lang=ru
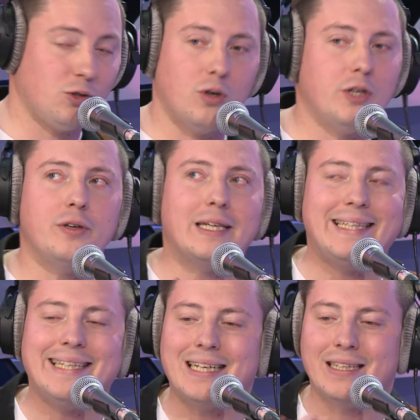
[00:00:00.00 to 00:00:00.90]
но ее нет
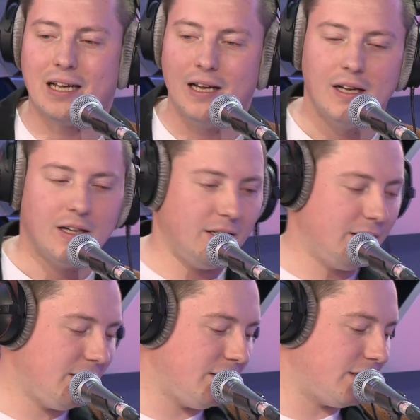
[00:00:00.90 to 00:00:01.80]
никогда, ни,
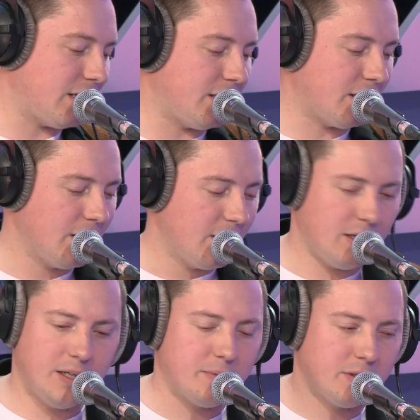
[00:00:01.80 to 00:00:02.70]
ни, ни на каких,
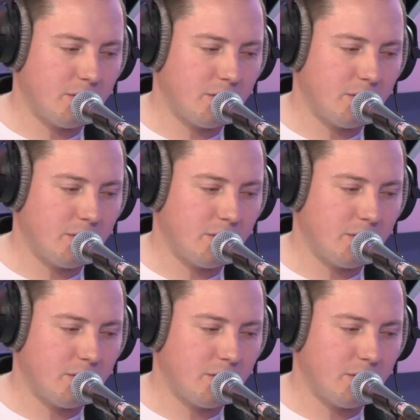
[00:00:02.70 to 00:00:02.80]
не было,